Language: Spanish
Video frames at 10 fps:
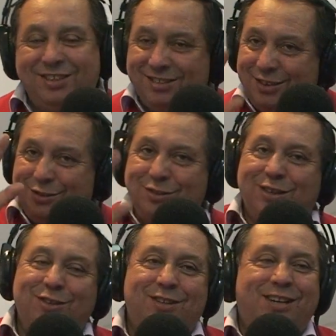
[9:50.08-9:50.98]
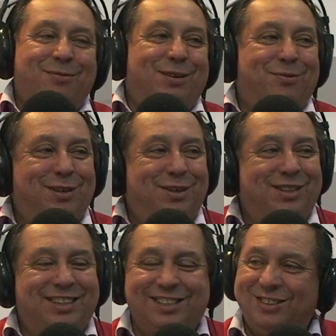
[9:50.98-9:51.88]
de eh, Hoy
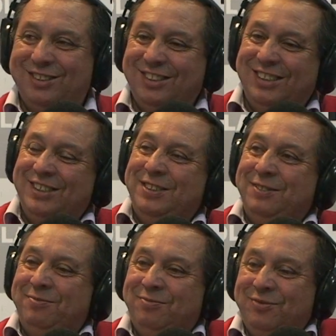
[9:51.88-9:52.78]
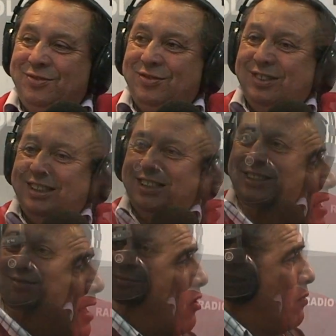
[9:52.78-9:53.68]
día están las puertas abiertas como nunca.
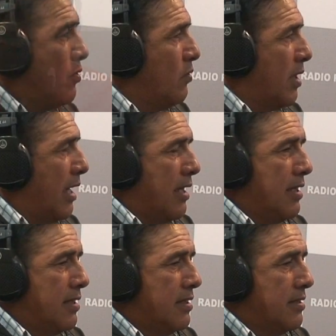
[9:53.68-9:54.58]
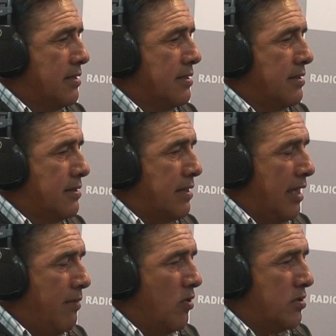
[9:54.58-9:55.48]
Tenemos
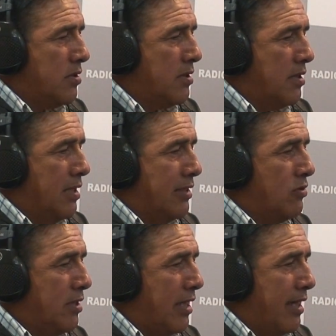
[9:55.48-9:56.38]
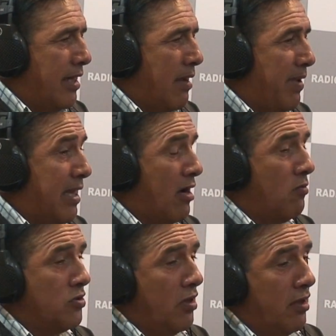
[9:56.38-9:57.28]
la Secretaría de Pesca, como yo le digo a todos los
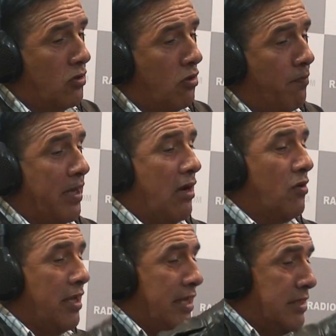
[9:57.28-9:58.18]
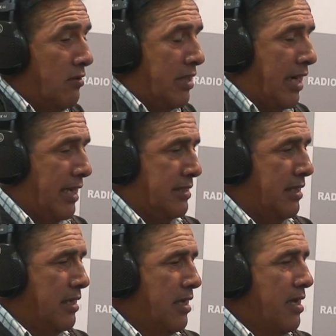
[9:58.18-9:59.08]
pescadores, esa es nuestra casa. Y
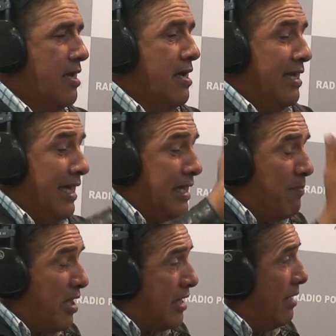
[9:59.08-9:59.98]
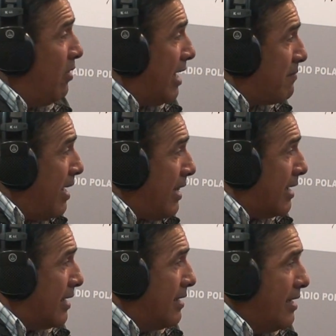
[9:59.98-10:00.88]
también tenemos la Armada. La
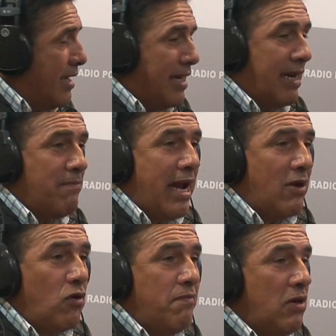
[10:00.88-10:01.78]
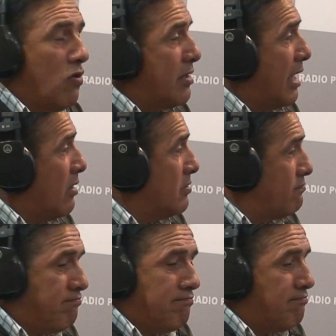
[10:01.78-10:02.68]
Armada no es menor, tan
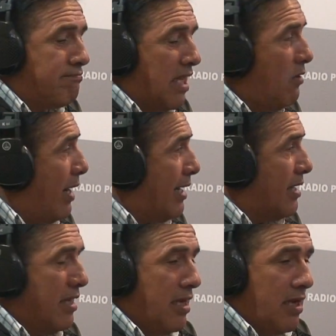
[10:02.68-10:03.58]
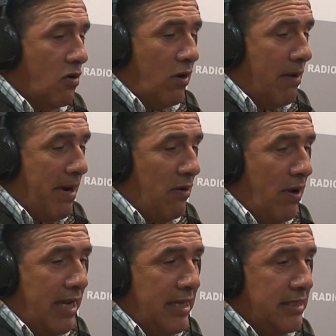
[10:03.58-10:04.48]
igual, con las manos ahí, si sabe que